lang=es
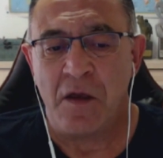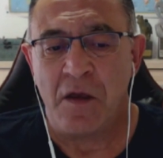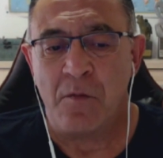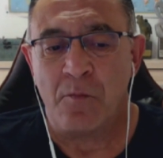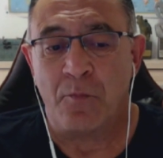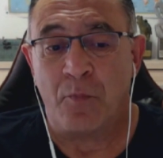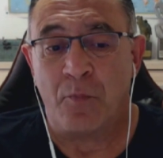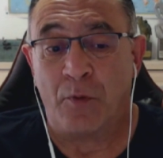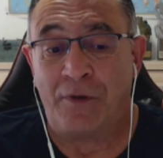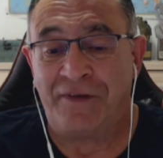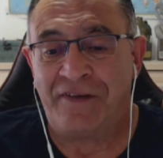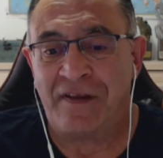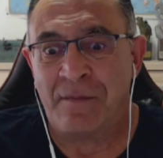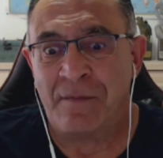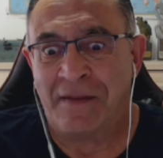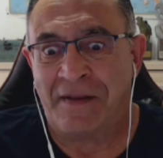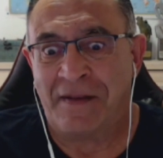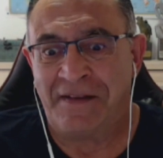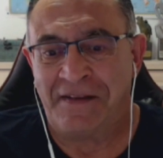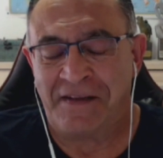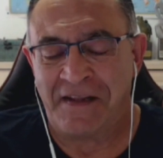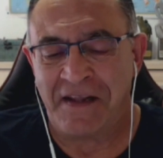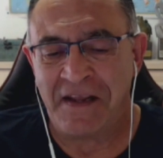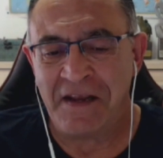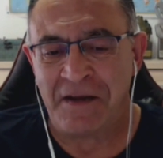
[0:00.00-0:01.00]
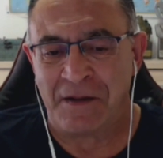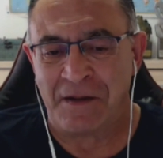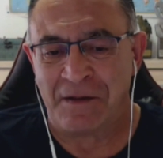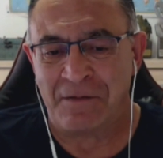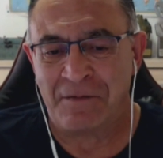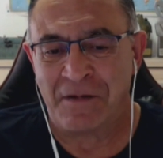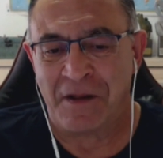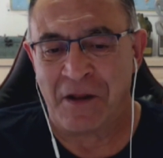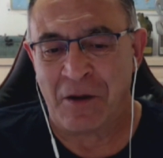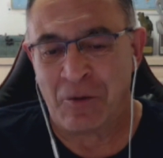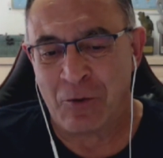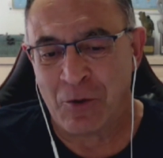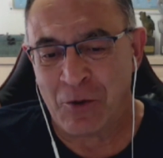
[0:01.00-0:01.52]
pues se mantiene.
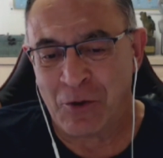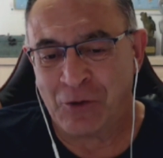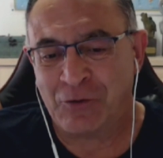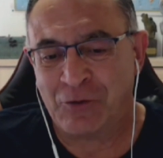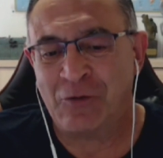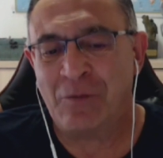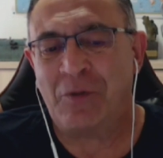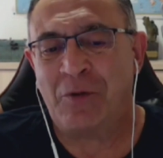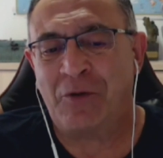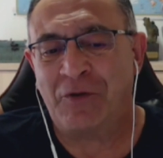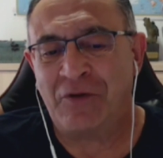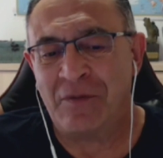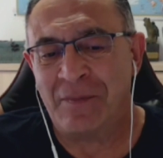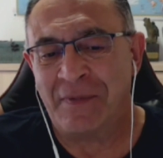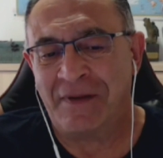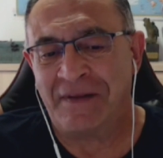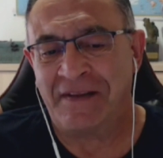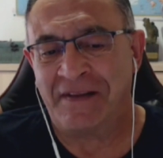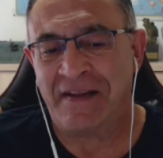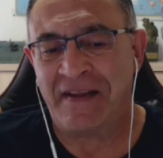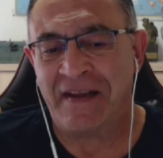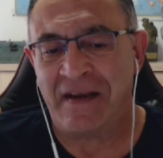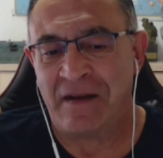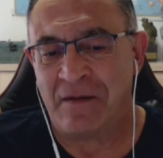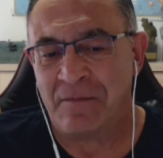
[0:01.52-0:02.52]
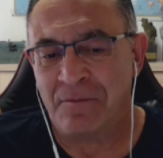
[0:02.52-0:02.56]
Es curioso, pero se mantiene.